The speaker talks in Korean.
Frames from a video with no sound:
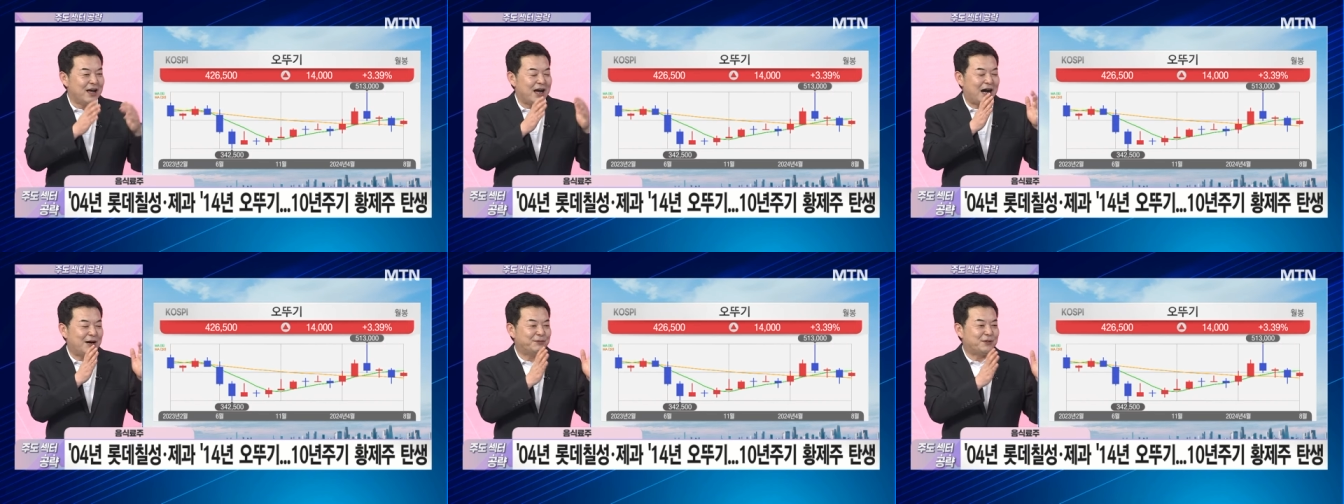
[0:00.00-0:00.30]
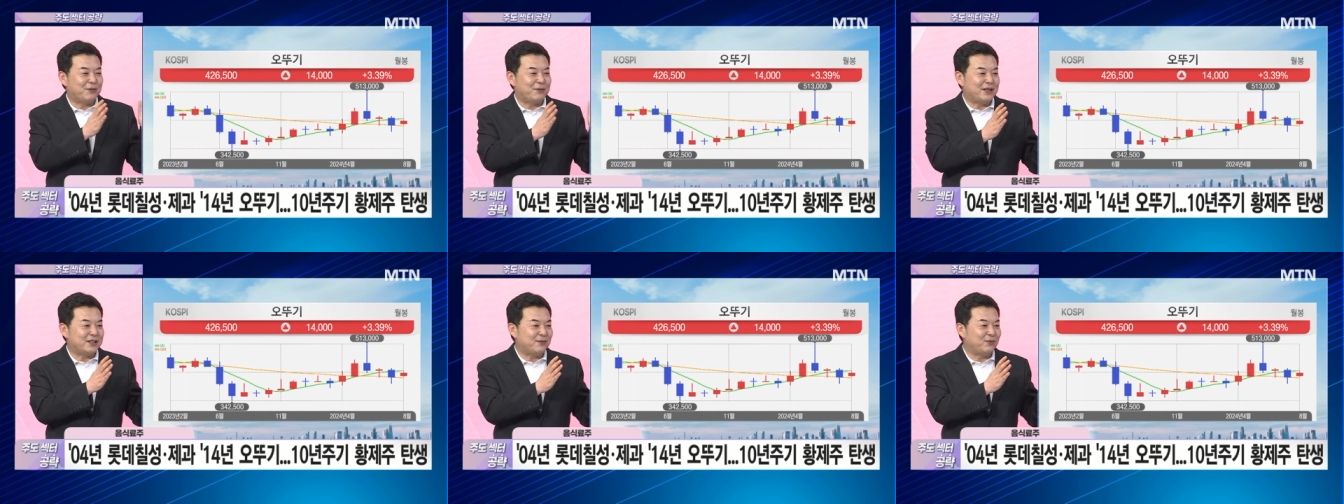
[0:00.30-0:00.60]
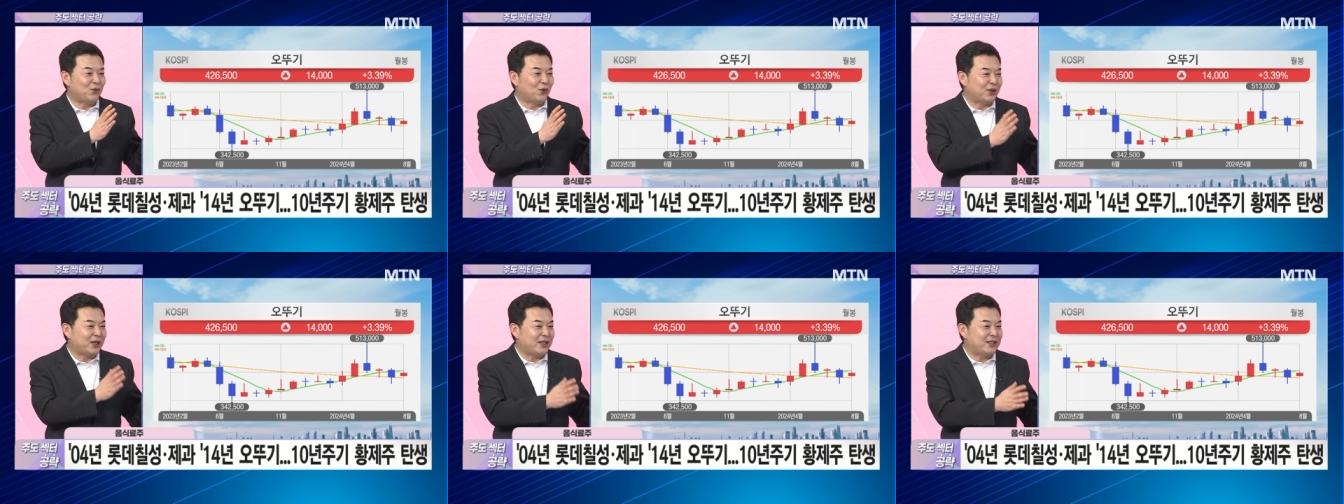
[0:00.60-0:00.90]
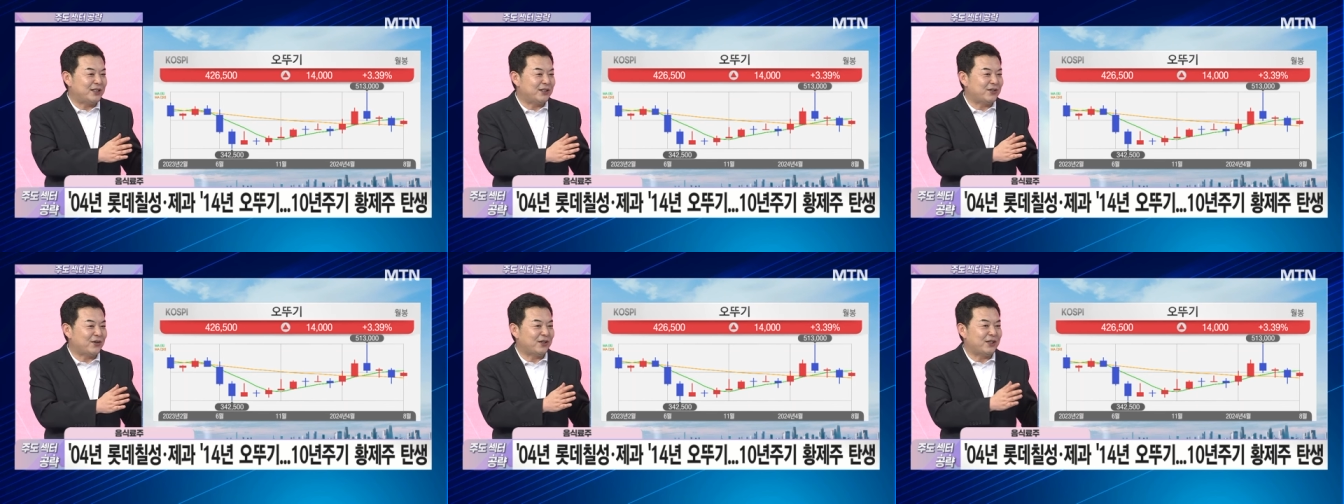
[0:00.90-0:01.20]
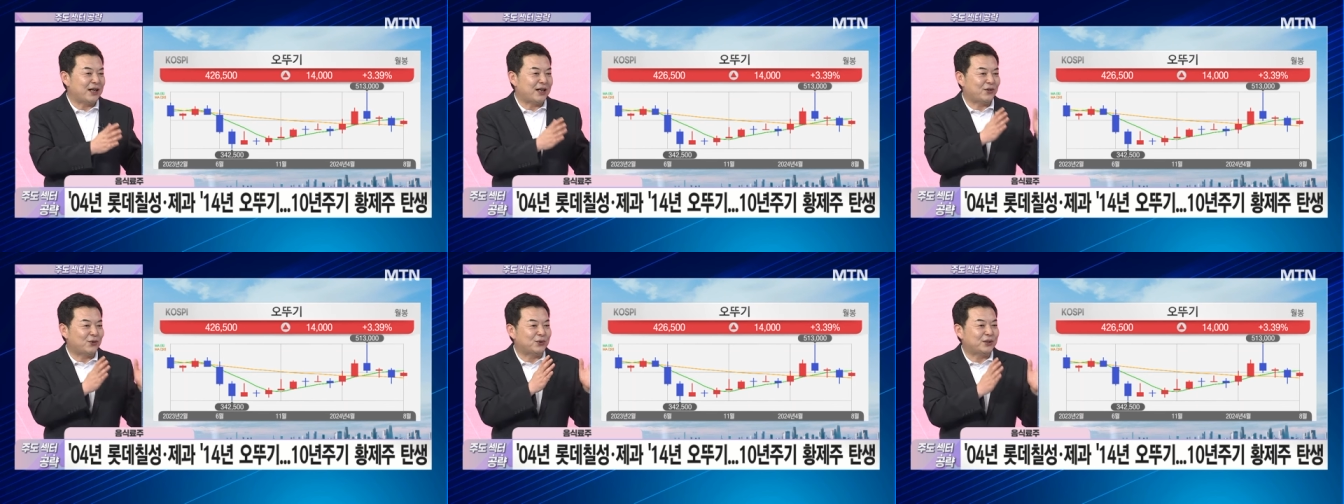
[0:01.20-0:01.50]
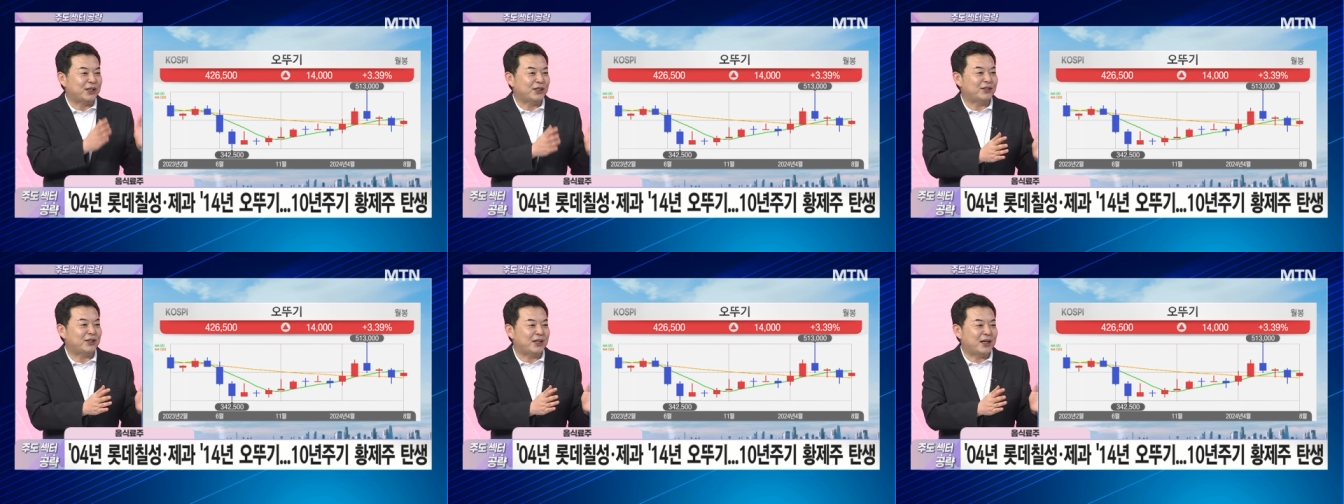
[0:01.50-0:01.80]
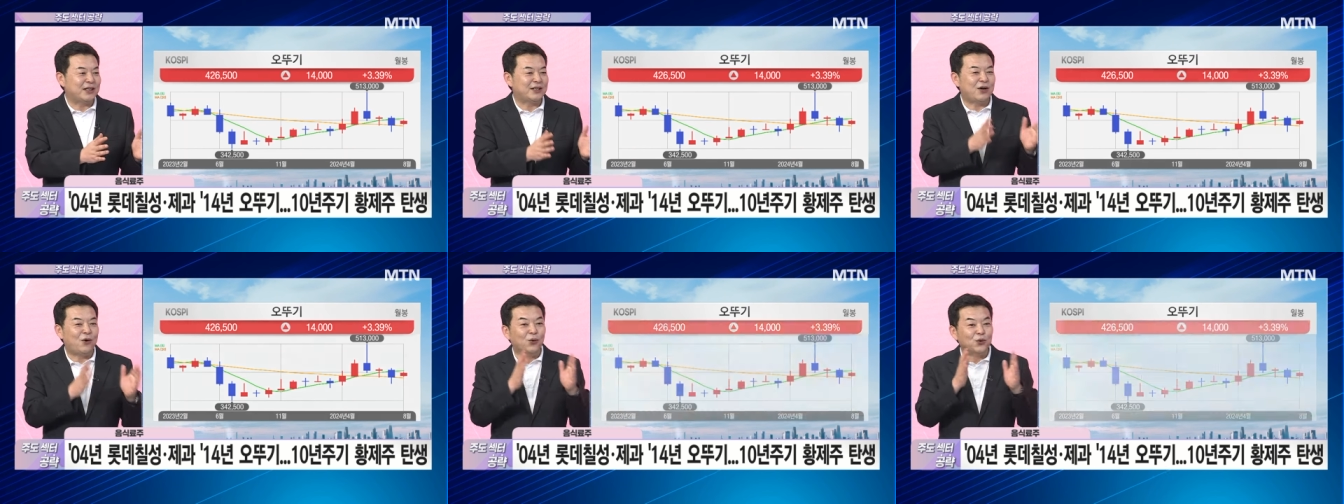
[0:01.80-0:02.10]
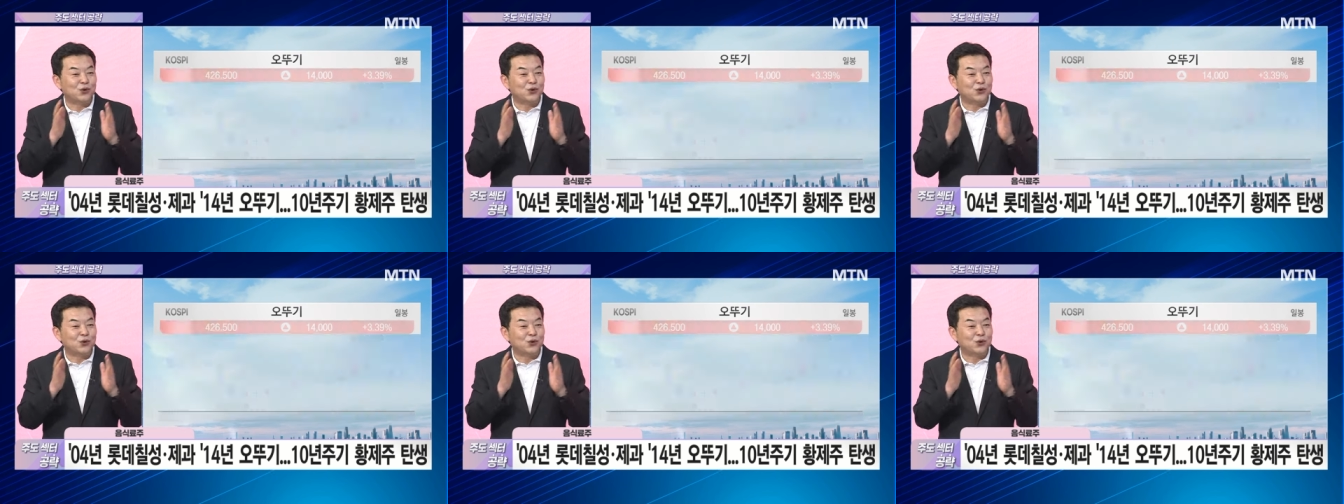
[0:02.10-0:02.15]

앞서 말씀드린 롯데 실성이라는 롯데제거라든가